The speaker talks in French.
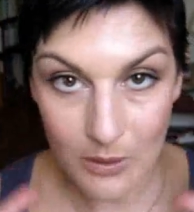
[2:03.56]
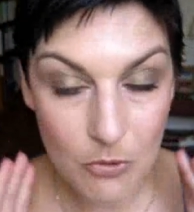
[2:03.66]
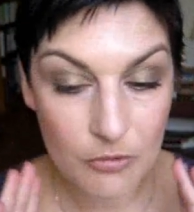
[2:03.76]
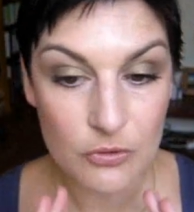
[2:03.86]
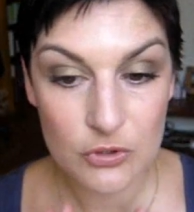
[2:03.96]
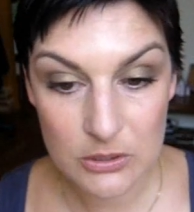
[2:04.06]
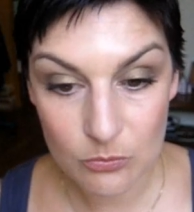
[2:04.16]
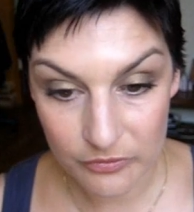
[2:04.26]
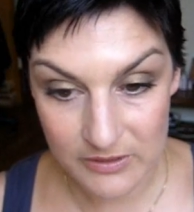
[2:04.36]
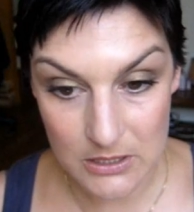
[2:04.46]
la morphologie de
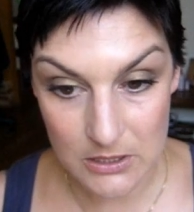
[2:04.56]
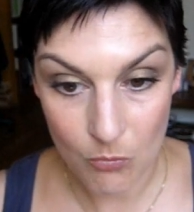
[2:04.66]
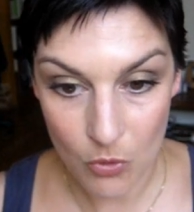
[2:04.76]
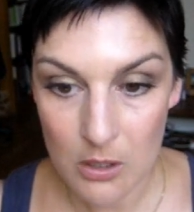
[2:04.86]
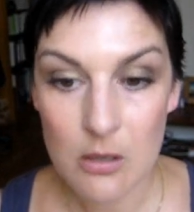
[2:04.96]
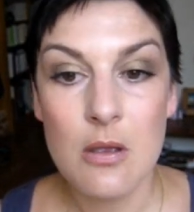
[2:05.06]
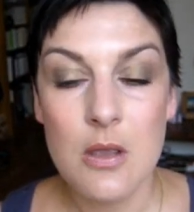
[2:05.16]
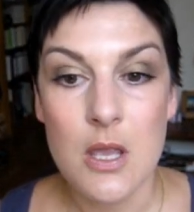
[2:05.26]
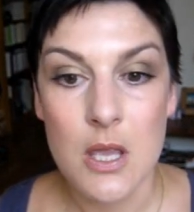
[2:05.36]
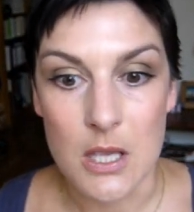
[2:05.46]
mon visage à moi,
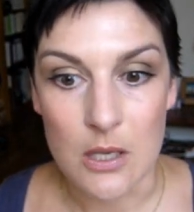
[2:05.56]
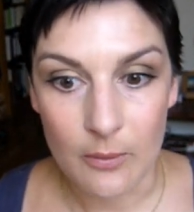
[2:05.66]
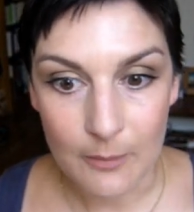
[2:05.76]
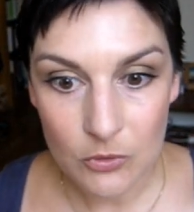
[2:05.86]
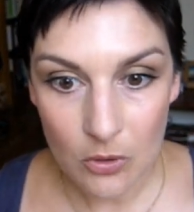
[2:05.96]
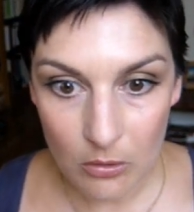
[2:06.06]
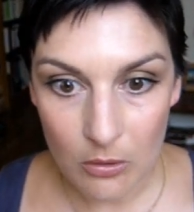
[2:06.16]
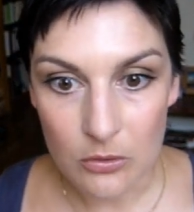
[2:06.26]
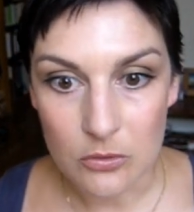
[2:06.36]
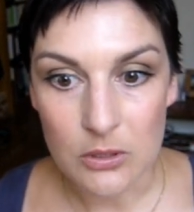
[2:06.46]
et en même temps,
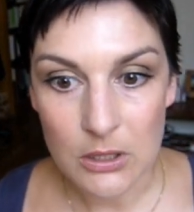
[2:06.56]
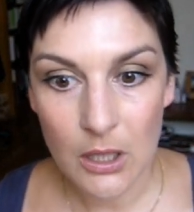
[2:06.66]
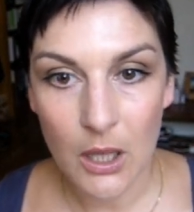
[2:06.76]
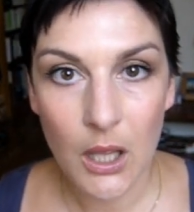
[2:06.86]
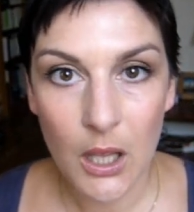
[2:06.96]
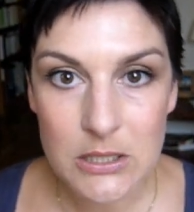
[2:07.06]
le côté, ah,